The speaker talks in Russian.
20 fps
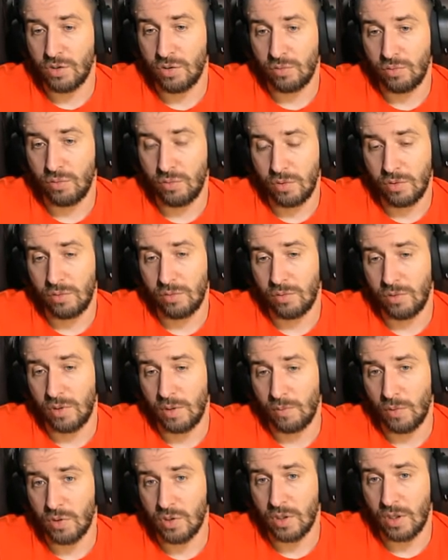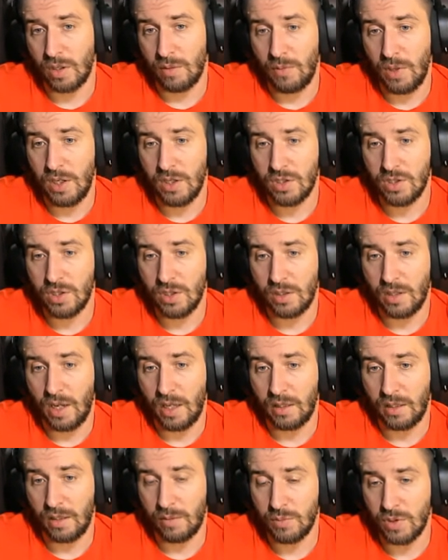штук, ну, немножко меньше,
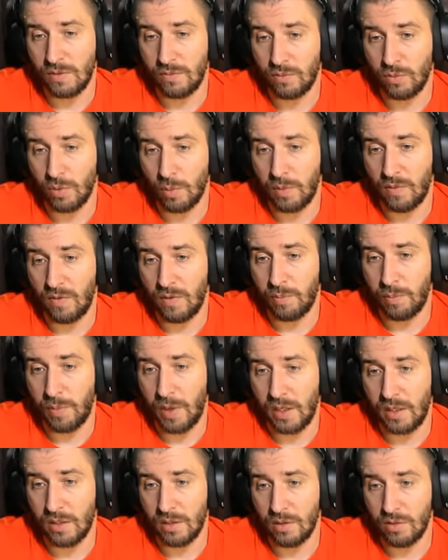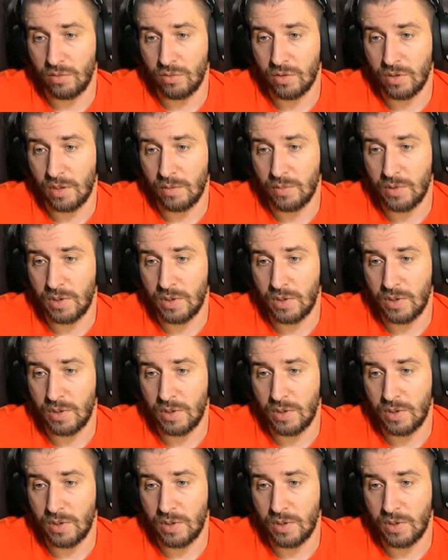да, там, чем в топовом паке на русском